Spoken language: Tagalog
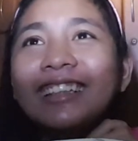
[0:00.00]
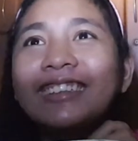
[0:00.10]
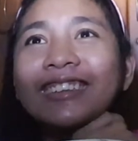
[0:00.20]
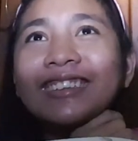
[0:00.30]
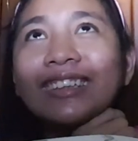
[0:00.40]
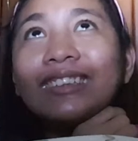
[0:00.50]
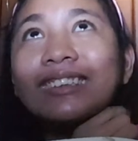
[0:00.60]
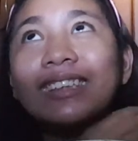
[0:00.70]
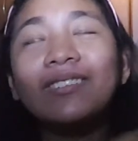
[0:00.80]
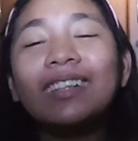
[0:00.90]
Gusto
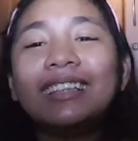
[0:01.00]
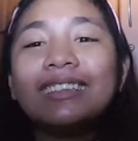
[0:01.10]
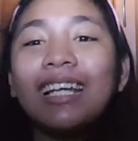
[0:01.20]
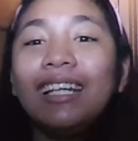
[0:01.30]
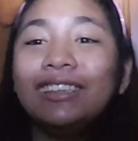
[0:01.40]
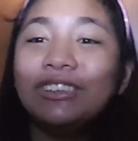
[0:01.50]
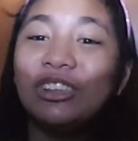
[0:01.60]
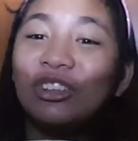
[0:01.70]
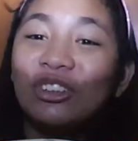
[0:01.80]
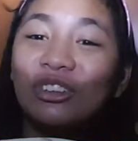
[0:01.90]
kong sabihin sa
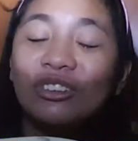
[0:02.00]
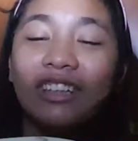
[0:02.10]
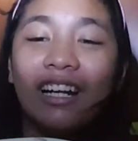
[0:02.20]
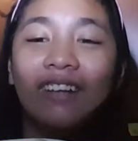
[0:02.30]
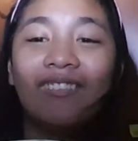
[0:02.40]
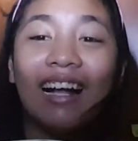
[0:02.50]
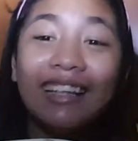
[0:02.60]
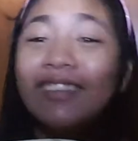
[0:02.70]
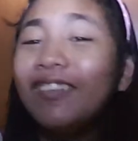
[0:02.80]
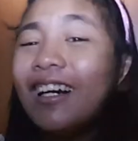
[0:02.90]
inyo na mahal
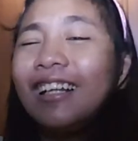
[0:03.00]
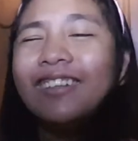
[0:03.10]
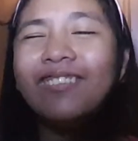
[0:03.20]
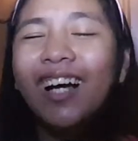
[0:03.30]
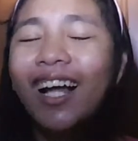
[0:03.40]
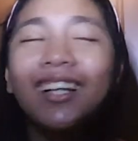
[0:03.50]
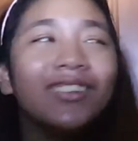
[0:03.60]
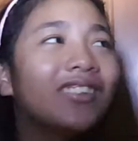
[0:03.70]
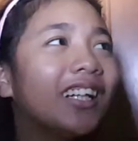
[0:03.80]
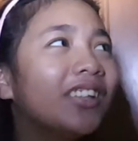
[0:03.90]
na mahal na mahal
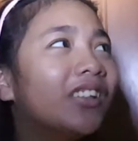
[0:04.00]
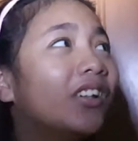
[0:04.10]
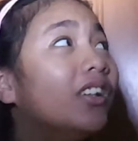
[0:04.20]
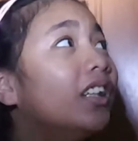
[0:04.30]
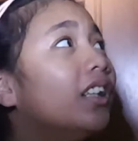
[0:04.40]
ko kayo